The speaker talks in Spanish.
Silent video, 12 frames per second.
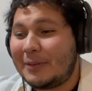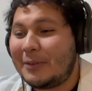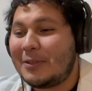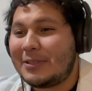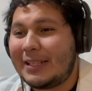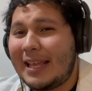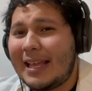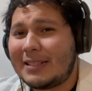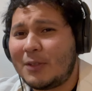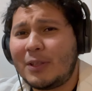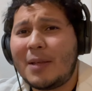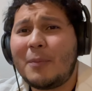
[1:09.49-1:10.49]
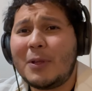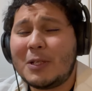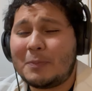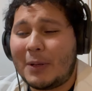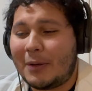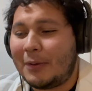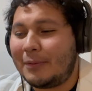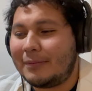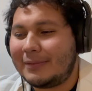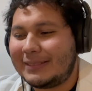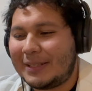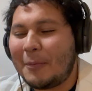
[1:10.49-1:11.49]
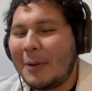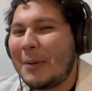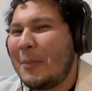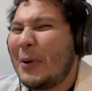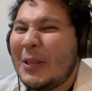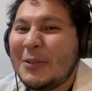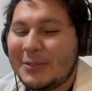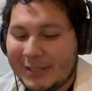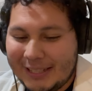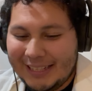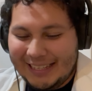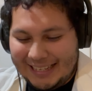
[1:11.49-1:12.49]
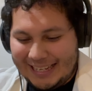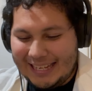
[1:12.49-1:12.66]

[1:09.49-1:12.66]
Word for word: unos días no tan buenos, pero se vuelven buenos. Sí.